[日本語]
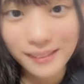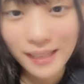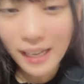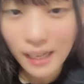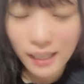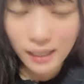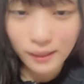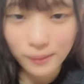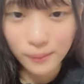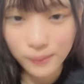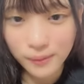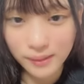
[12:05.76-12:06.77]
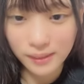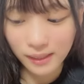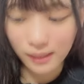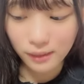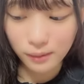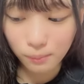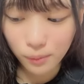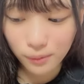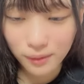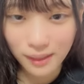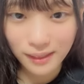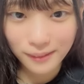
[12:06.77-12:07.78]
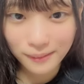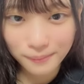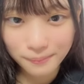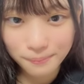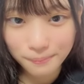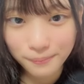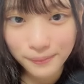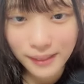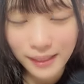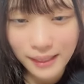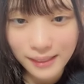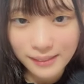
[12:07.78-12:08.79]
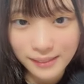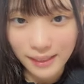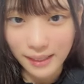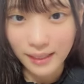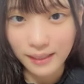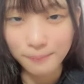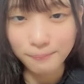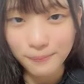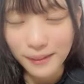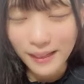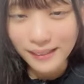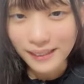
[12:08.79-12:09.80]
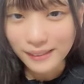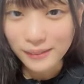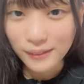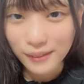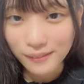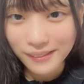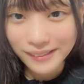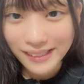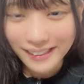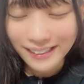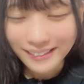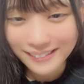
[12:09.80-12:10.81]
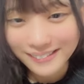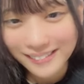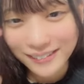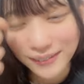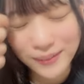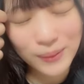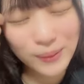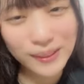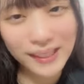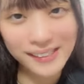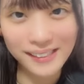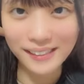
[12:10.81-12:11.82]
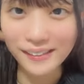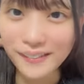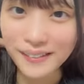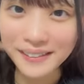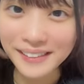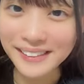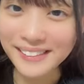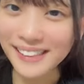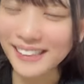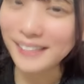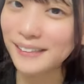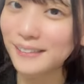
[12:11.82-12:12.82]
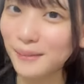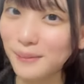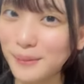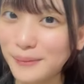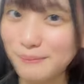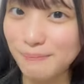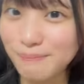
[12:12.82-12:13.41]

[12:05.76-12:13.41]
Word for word: あ57分もうかじゃあ誕生日で終わろうかなそう後継者なので私はひなさんの